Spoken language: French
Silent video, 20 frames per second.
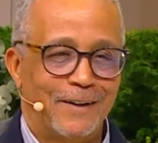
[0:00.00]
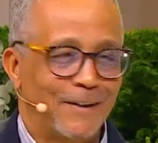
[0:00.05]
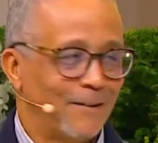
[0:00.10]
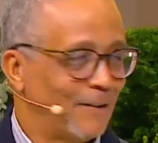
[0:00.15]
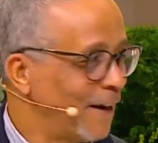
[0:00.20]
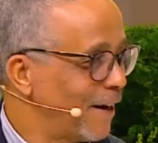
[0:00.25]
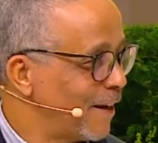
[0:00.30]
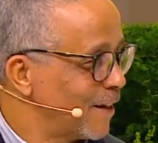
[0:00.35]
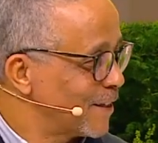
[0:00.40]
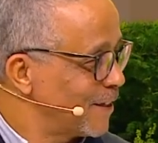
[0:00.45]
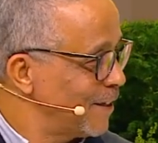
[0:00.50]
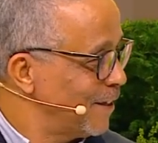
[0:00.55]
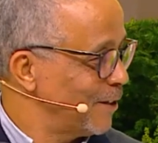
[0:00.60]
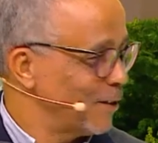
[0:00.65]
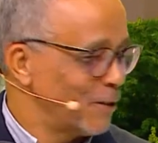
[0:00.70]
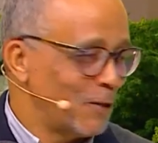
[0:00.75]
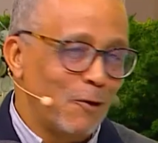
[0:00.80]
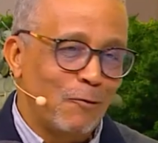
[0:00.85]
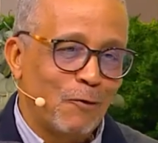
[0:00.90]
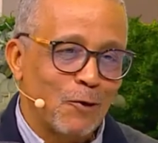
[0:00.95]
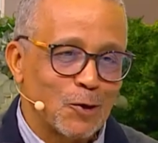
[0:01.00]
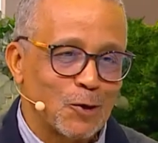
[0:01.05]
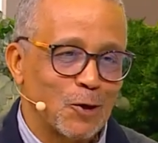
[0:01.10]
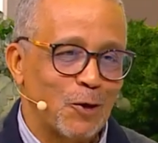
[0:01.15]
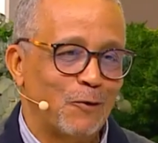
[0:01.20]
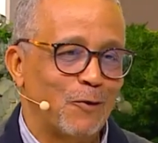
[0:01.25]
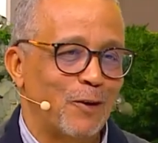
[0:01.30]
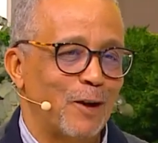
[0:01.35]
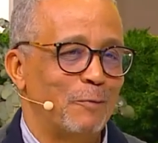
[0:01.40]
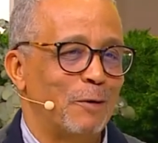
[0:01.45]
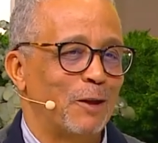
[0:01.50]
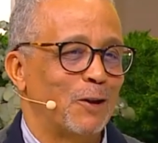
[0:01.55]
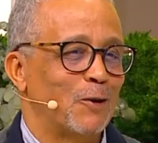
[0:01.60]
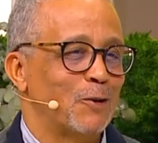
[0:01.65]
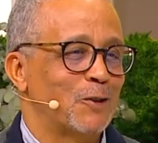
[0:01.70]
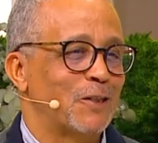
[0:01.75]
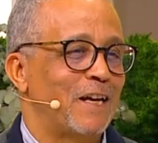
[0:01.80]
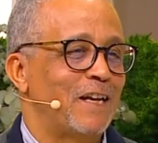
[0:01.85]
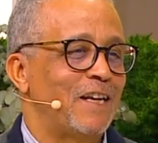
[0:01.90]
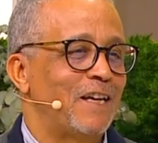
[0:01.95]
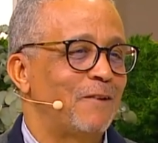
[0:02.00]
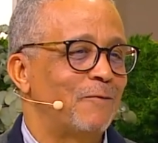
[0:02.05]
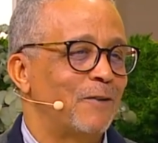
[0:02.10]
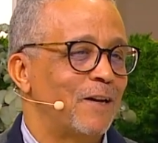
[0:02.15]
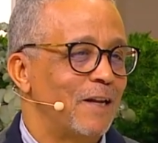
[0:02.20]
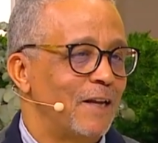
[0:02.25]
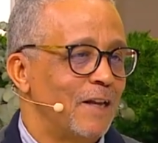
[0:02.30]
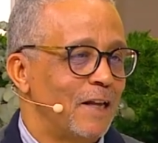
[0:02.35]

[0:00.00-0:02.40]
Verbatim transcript: Voilà, il faut s'enfermer dans un livre.